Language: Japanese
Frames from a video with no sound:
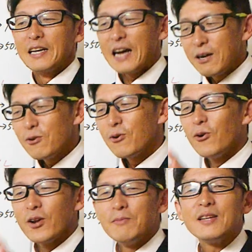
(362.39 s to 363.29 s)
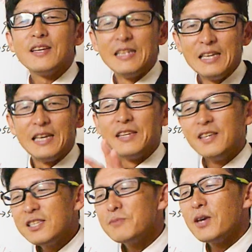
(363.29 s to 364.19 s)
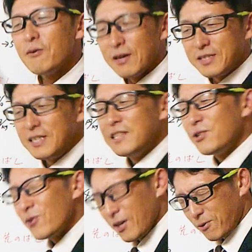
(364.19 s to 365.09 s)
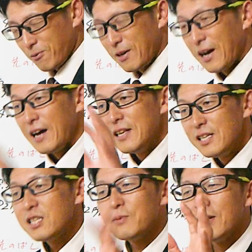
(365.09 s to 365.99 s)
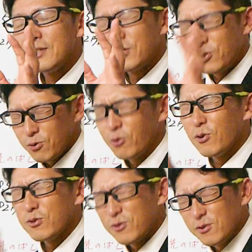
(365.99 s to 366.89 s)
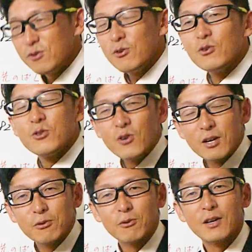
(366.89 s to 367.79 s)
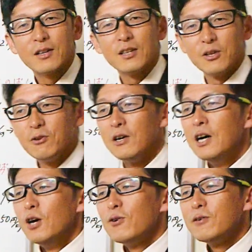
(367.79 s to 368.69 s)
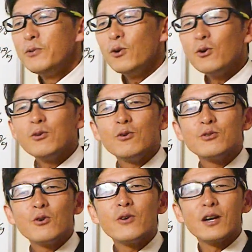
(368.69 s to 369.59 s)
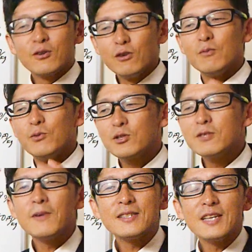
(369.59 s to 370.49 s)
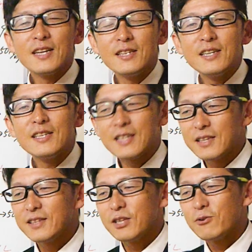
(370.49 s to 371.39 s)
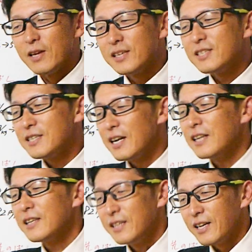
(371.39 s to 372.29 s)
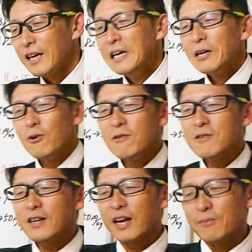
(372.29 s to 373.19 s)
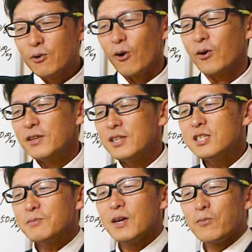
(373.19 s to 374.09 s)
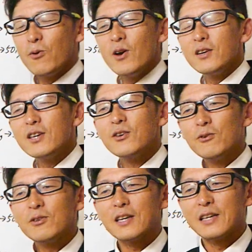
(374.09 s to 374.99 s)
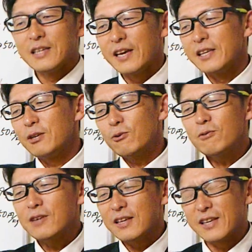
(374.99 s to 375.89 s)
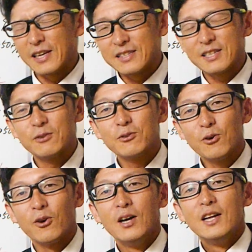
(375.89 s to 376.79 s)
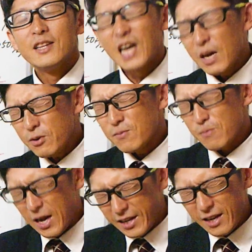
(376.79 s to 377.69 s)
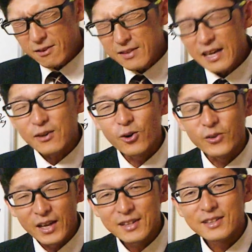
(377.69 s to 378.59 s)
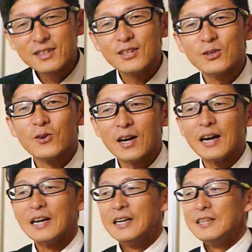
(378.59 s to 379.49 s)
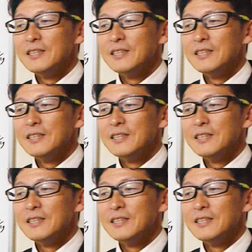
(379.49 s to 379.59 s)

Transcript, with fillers: 過去これまでに日米和親条約とか日米修好通商条約とかっていう不平等条約を結ばされてきたっていう歴史があって今回も日米貿易協定で2国間でやっちゃうと多分負けるだろうなっていうのが